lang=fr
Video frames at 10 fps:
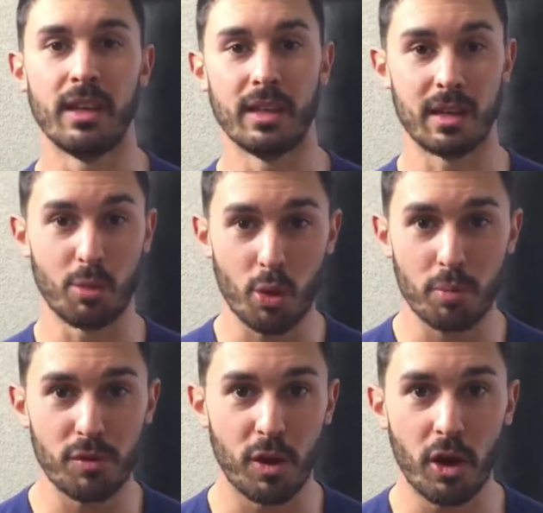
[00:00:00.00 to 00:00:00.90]
il était beaucoup
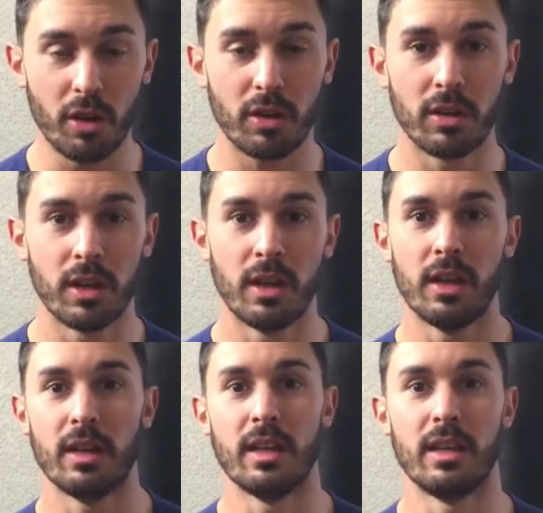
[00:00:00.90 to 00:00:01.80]
plus fort,
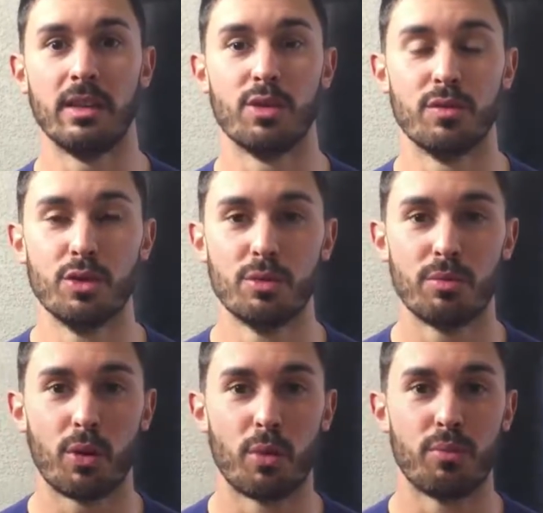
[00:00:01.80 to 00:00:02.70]
et est devenu
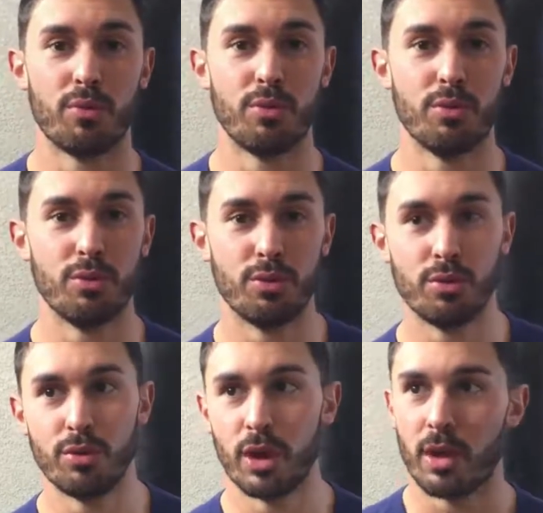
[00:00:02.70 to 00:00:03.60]
beaucoup
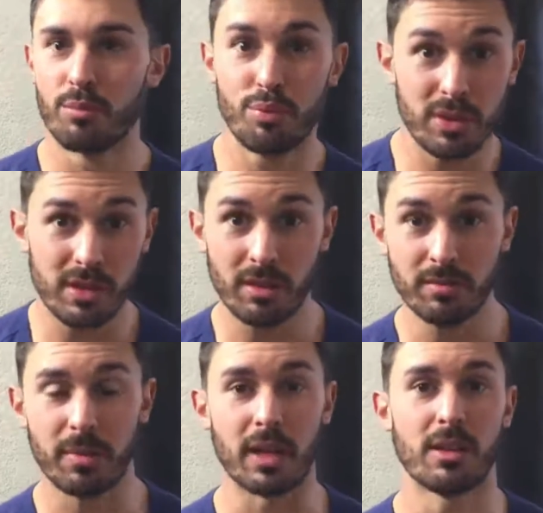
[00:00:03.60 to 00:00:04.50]
plus
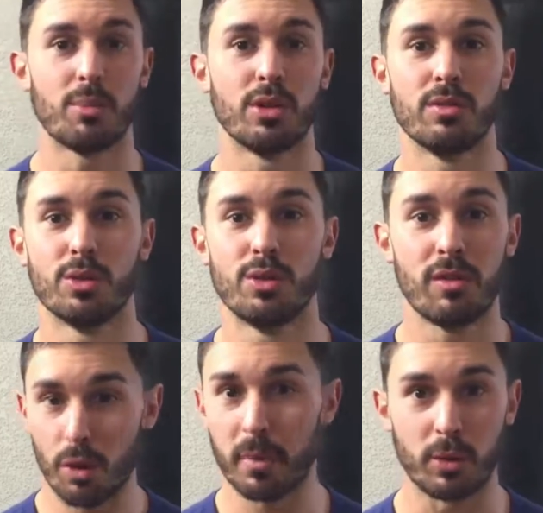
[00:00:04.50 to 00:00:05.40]
puissant. Par exemple, au niveau du
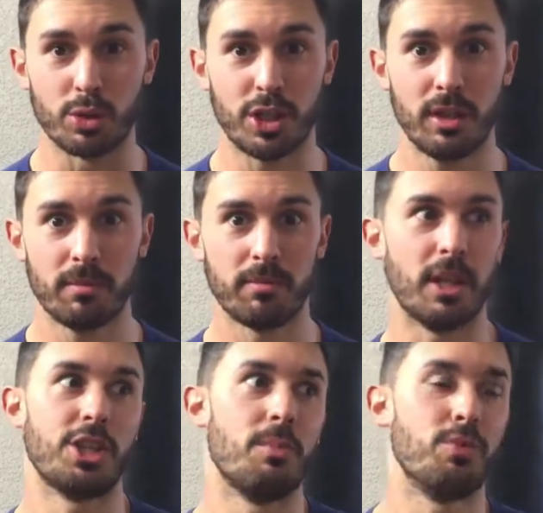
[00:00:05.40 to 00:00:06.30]
développé couché,
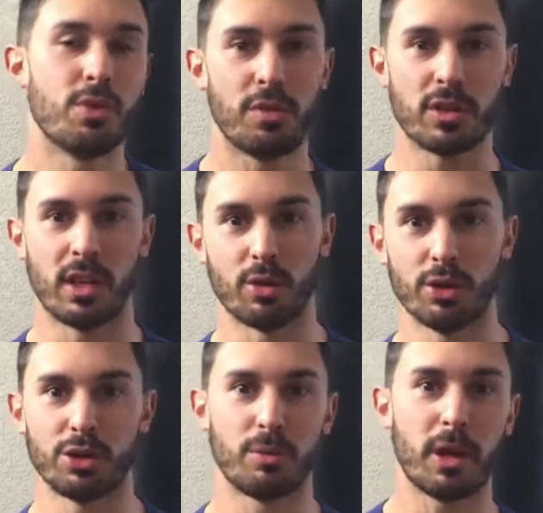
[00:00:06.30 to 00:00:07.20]
bah, j'avais plus de force à
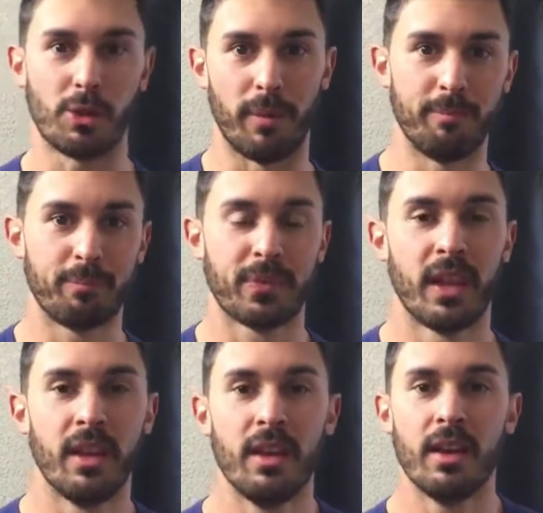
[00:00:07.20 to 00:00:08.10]
gauche qu'au bras droit.
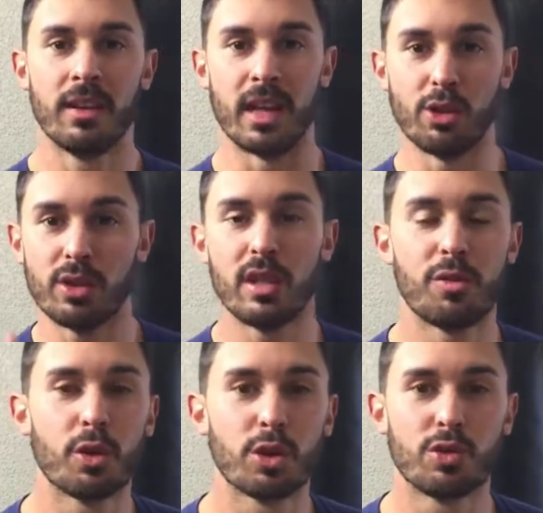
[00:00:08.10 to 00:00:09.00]
Il y a un autre
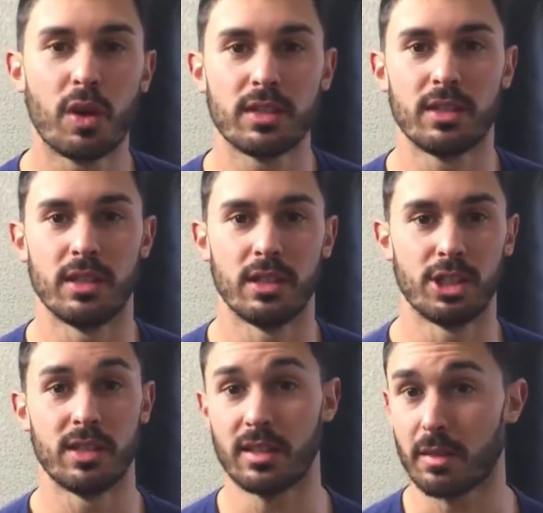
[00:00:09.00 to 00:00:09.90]
défaut que je vois chez
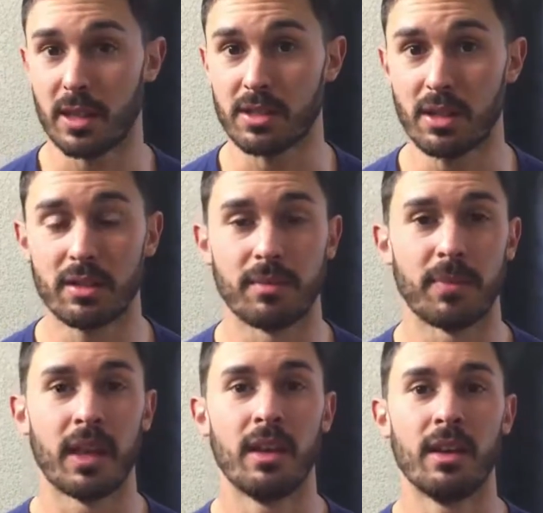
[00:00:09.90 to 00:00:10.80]
certaines personnes,
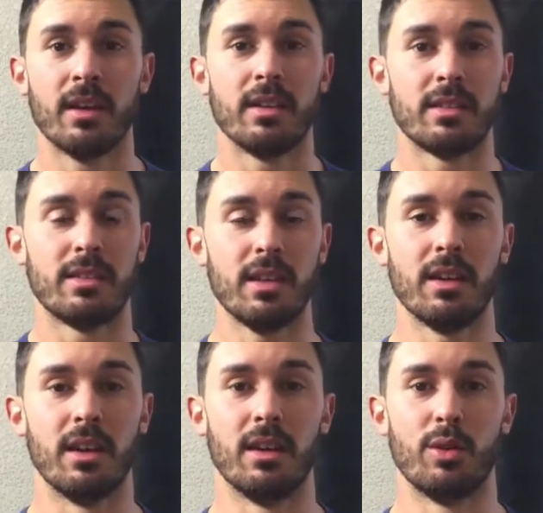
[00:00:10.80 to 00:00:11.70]

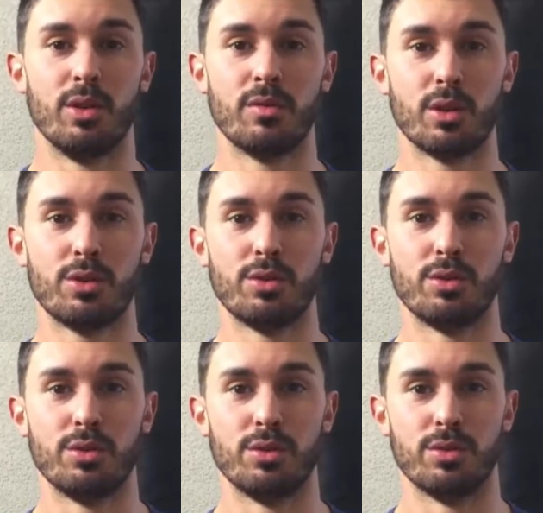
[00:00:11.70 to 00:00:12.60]
c'est euh, au niveau
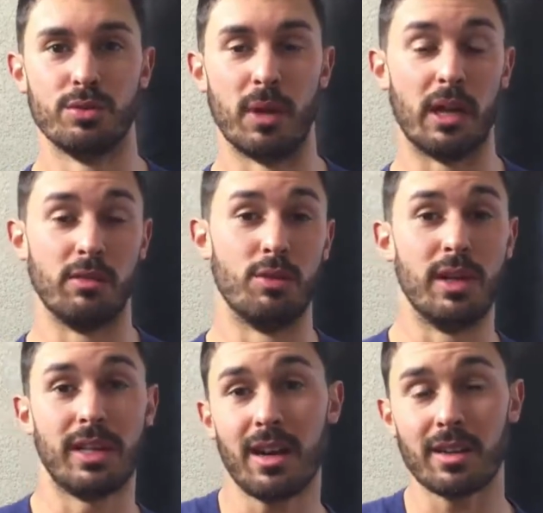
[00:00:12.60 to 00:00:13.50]
bah, de
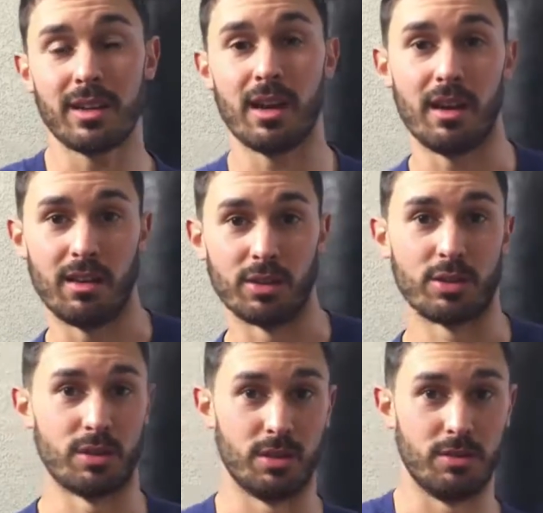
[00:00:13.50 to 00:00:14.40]
l'écart qu'il y a
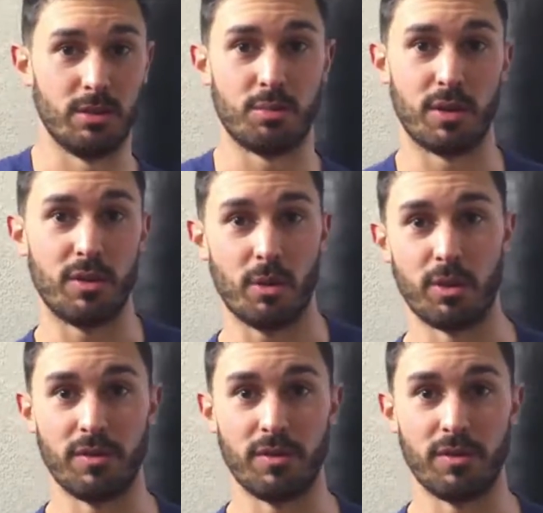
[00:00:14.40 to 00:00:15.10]
entre le point fort et